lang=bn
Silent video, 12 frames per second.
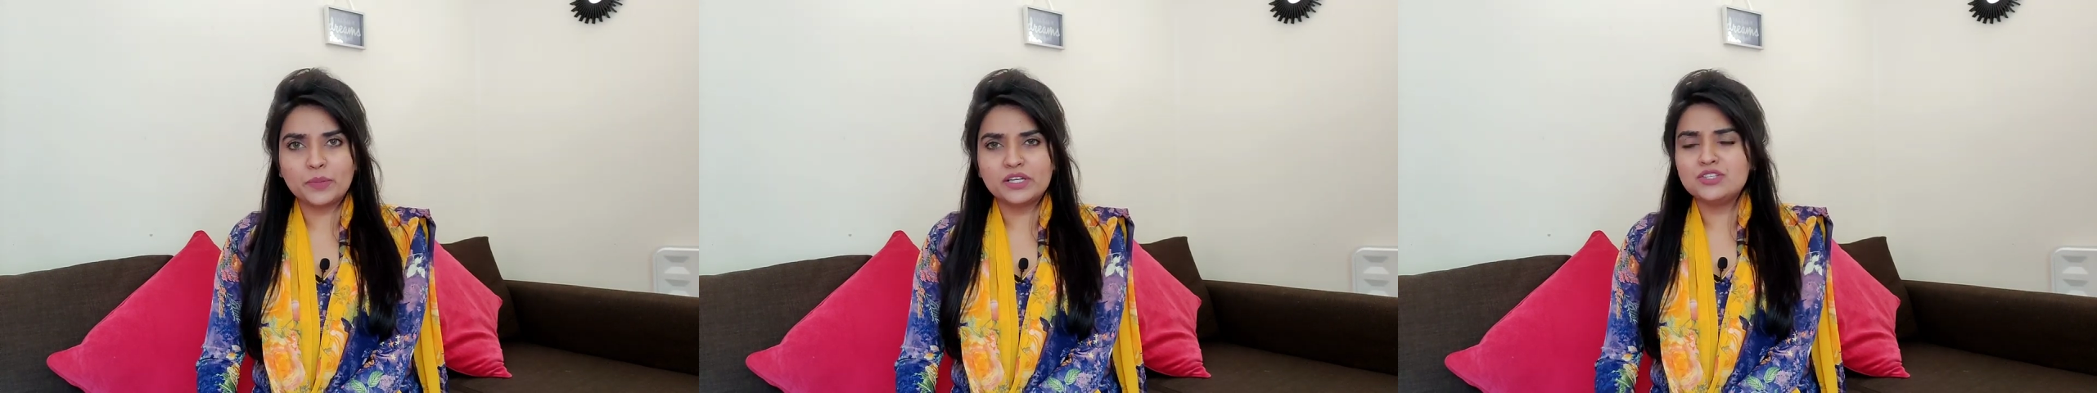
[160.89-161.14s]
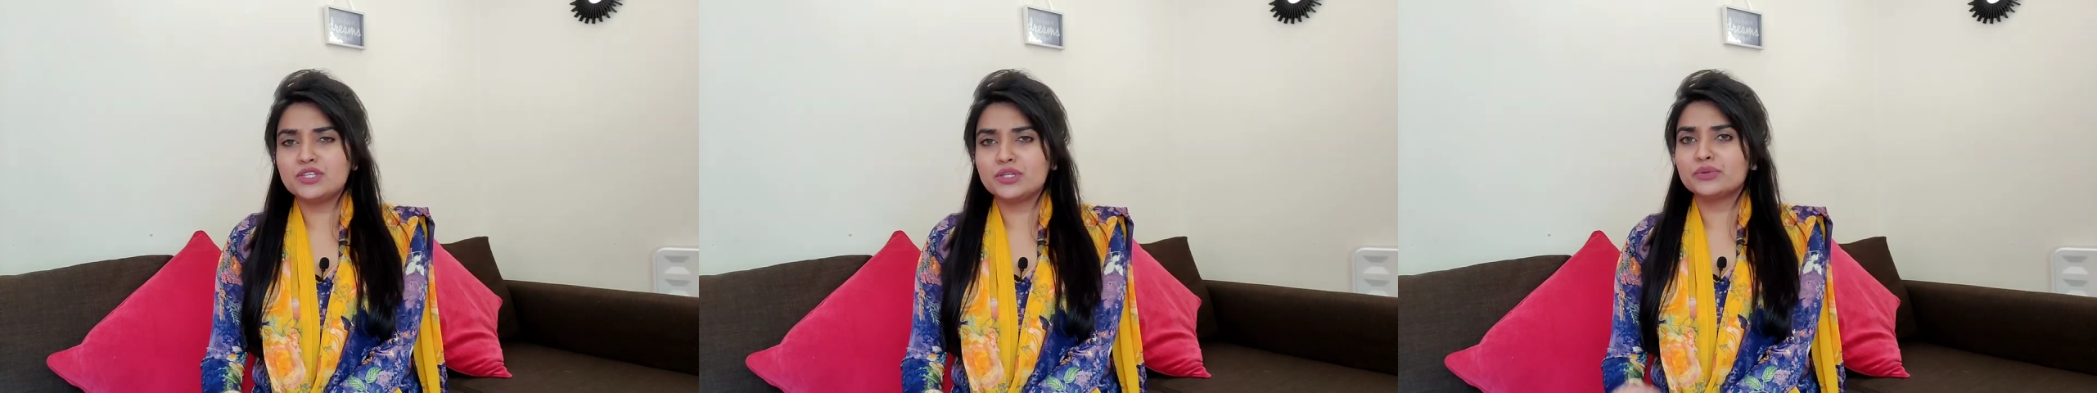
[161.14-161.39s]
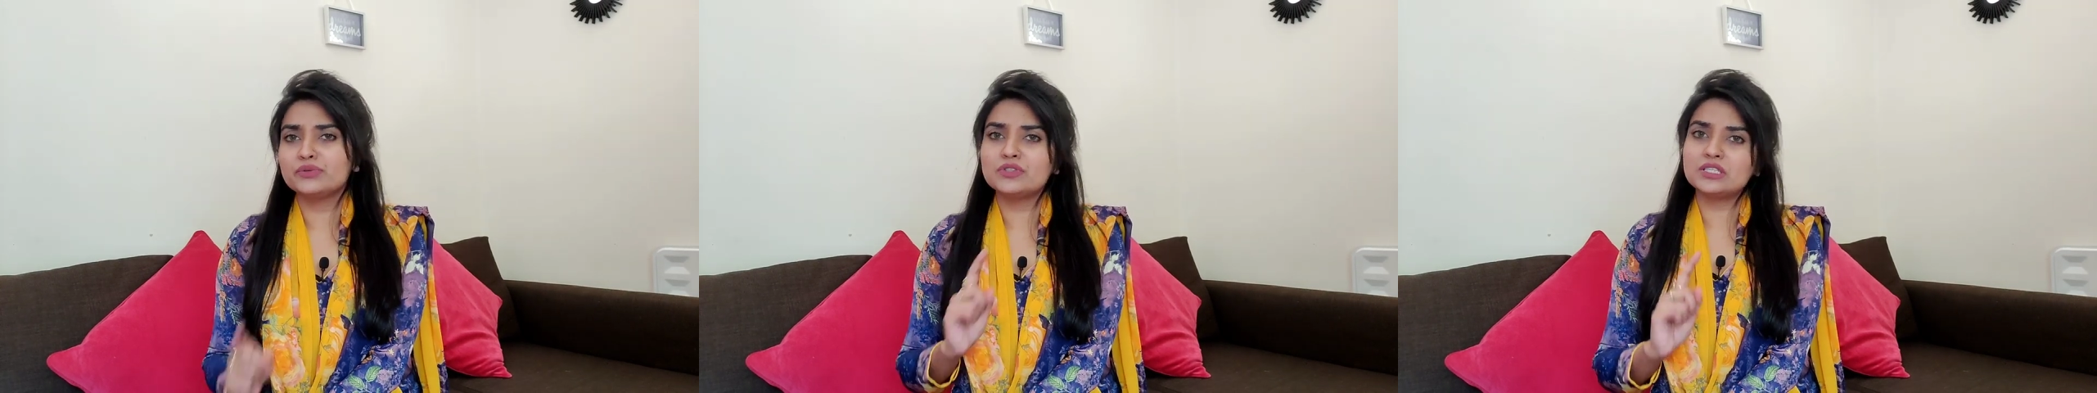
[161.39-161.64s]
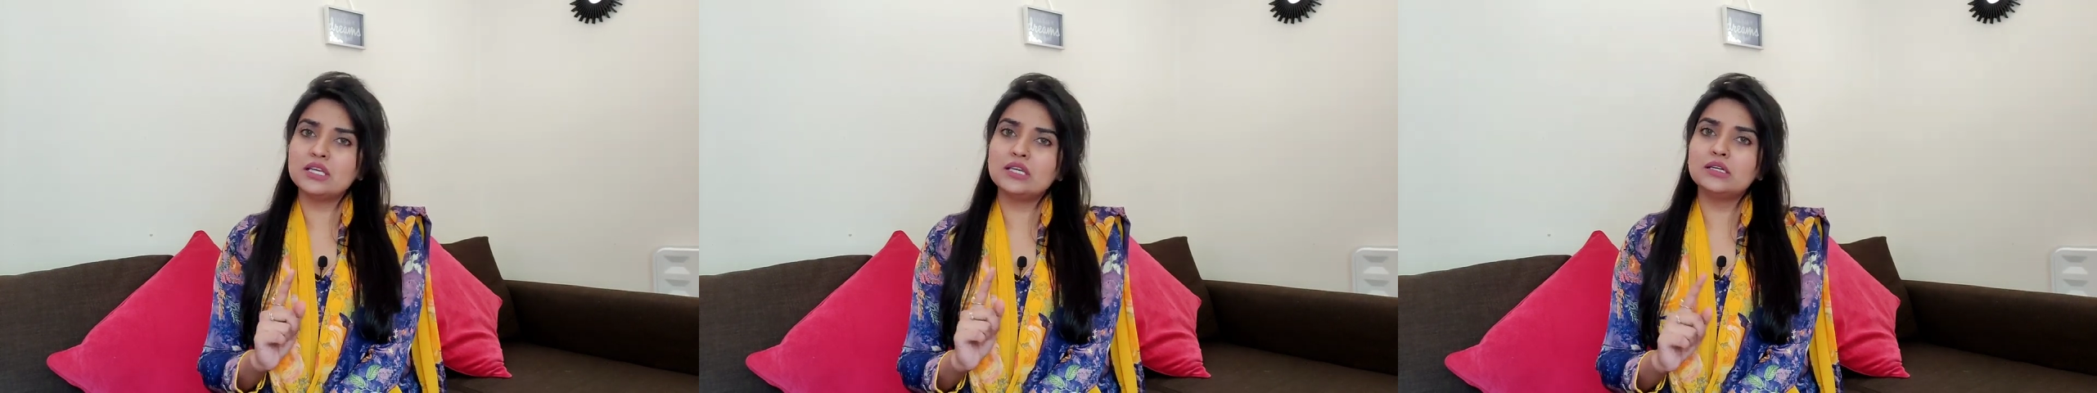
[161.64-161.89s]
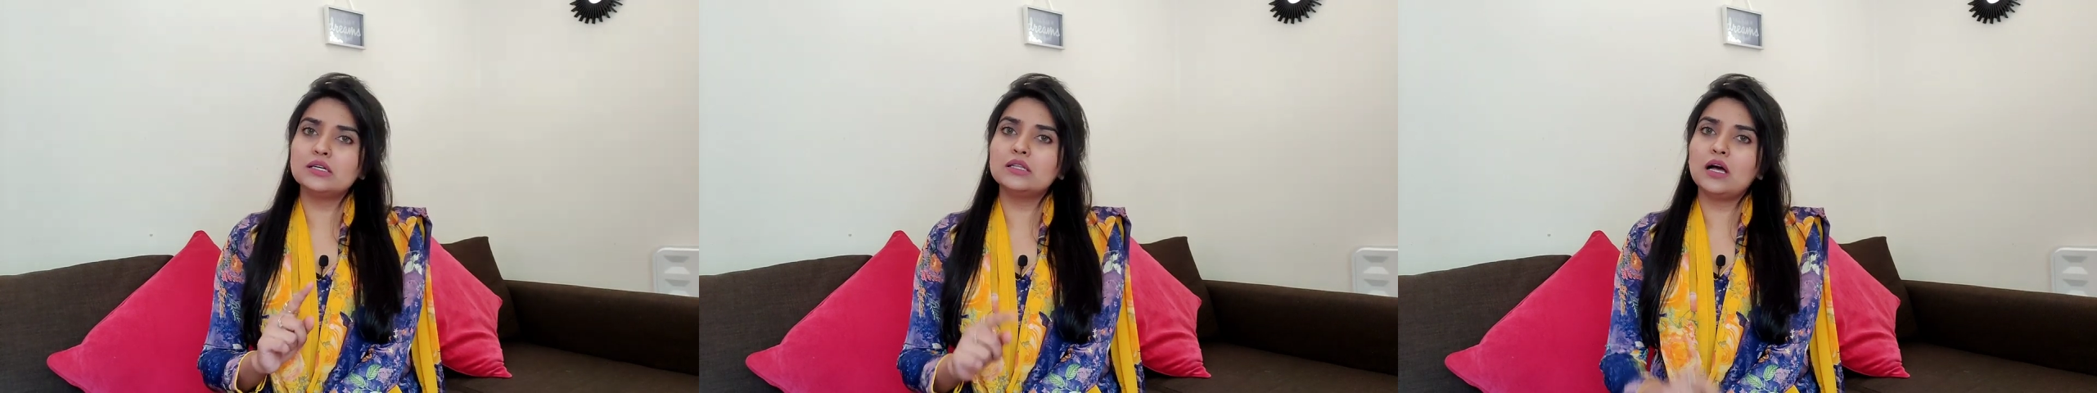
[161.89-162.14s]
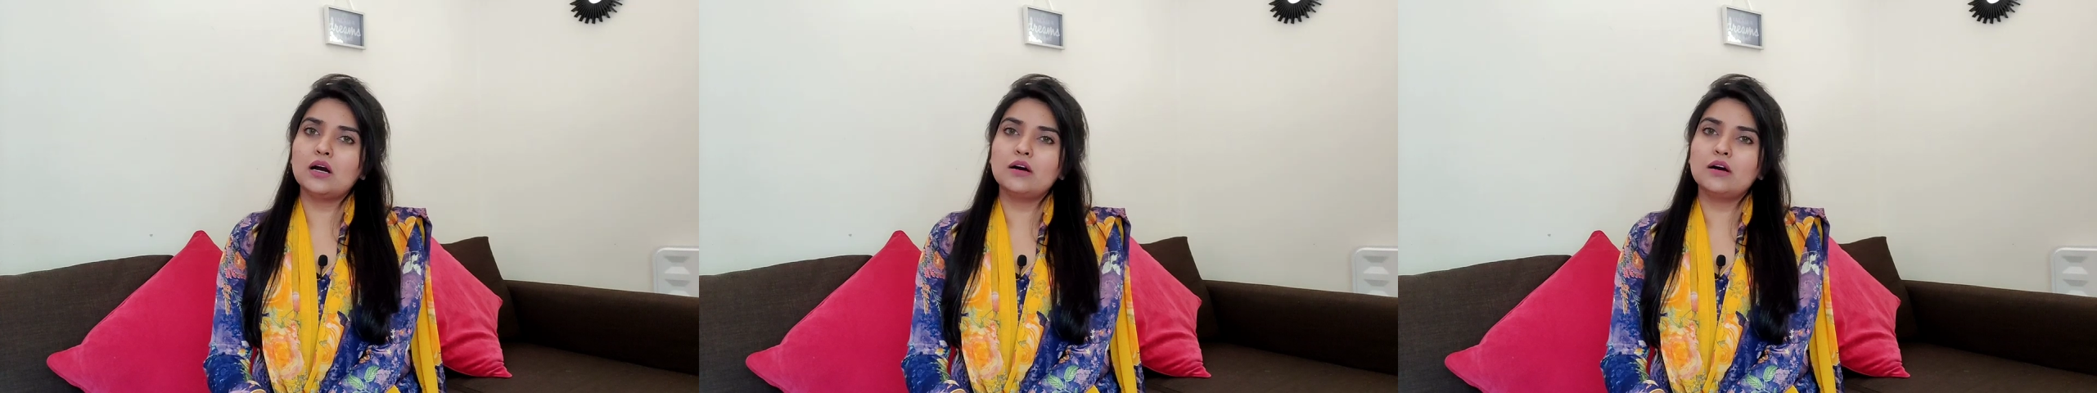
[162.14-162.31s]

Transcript: পারেন যে কোনো সিঙ্গেল